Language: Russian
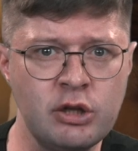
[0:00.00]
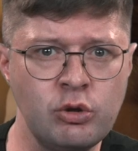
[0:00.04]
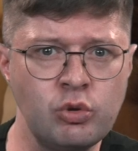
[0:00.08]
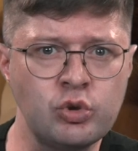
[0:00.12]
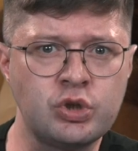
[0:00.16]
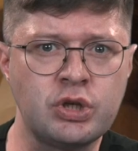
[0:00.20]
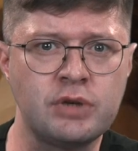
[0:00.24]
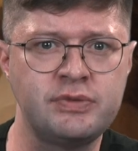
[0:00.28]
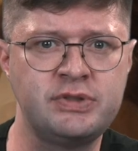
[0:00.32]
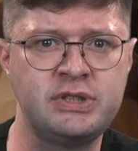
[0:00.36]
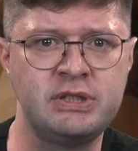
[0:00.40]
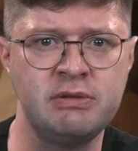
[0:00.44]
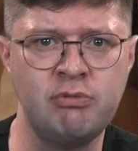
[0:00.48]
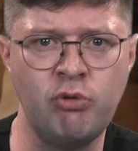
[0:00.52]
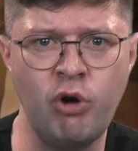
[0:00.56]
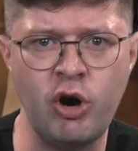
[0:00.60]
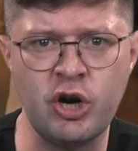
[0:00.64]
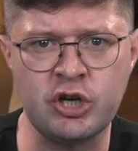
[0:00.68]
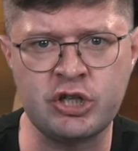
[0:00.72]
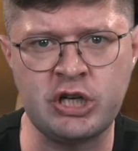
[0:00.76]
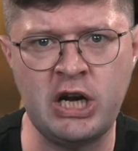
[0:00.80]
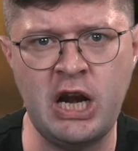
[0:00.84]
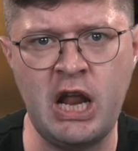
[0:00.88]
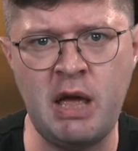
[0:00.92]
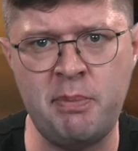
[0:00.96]
лучше всего о
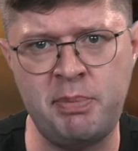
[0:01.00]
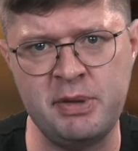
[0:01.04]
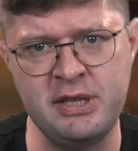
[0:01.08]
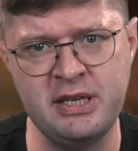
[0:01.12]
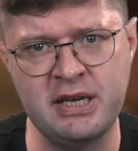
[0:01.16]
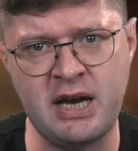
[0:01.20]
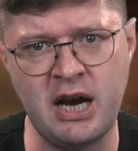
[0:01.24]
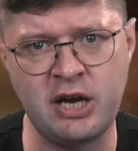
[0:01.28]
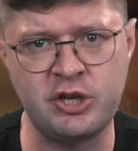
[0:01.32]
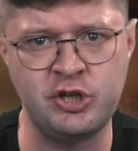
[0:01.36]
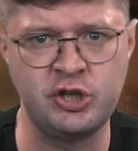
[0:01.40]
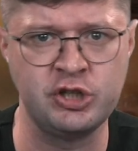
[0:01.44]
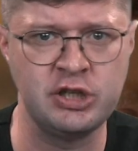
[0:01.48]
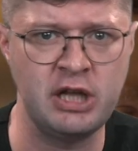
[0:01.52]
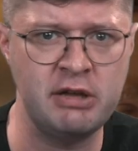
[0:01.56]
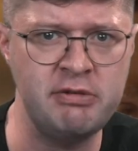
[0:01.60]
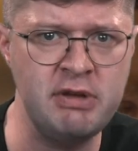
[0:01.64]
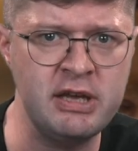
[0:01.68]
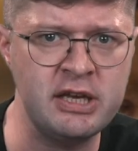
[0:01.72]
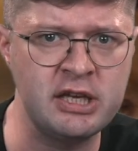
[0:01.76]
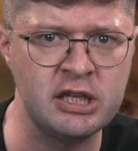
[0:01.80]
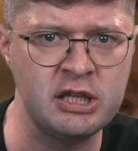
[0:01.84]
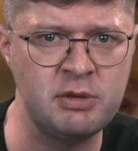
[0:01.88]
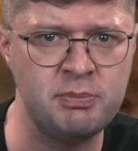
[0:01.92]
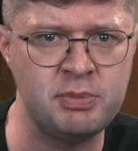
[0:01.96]
Шаляпине как
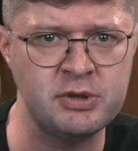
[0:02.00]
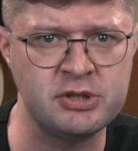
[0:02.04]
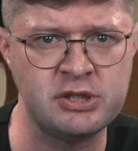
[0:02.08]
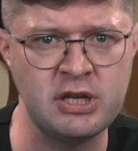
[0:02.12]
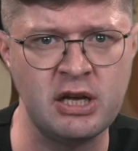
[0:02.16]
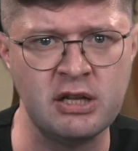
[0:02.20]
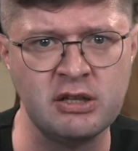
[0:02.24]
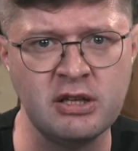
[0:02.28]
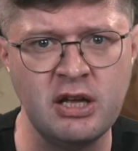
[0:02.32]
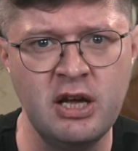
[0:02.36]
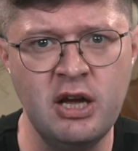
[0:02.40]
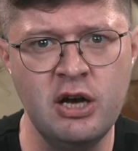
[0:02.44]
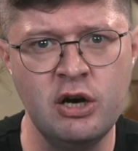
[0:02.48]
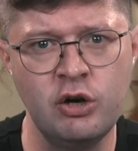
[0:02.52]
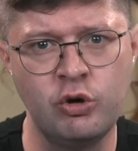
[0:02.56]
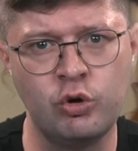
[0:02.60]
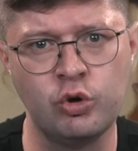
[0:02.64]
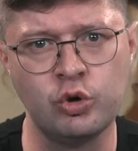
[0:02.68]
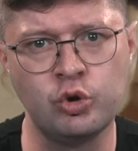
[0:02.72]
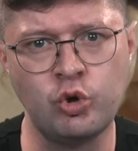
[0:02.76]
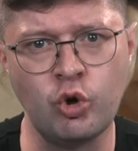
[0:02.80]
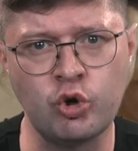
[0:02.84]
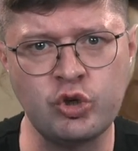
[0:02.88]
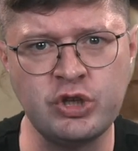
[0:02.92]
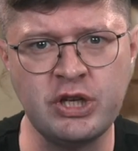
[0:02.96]
человеке написал
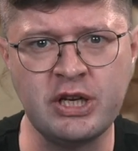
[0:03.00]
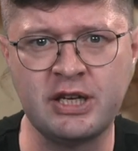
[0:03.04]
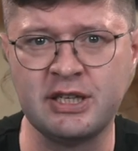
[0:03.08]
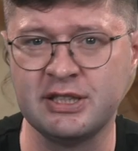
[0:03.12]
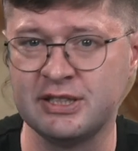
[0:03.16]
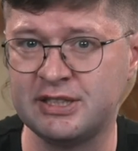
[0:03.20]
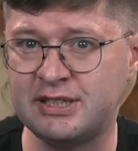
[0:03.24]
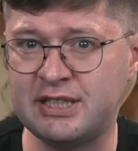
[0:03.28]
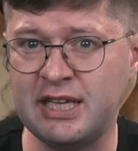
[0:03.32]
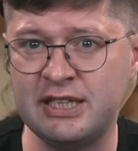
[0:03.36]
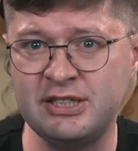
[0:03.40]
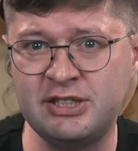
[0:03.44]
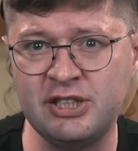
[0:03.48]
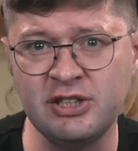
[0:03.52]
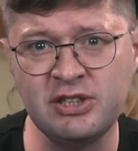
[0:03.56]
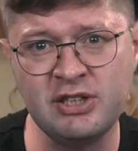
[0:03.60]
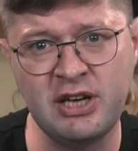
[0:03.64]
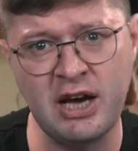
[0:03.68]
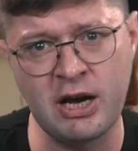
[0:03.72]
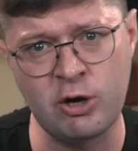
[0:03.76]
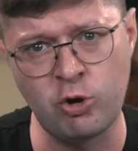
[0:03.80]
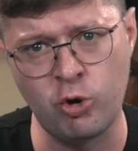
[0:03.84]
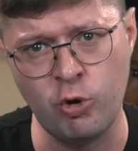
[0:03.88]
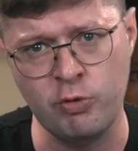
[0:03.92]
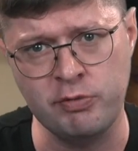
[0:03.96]
художник Константин
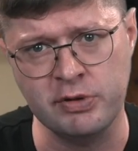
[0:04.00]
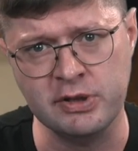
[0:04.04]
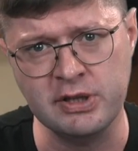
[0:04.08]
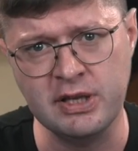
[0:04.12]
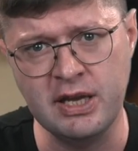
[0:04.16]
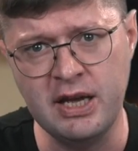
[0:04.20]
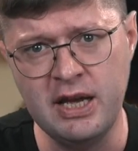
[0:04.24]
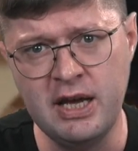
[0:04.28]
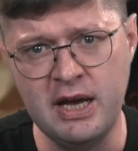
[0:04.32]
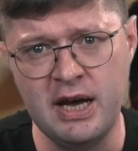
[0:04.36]
Коровин.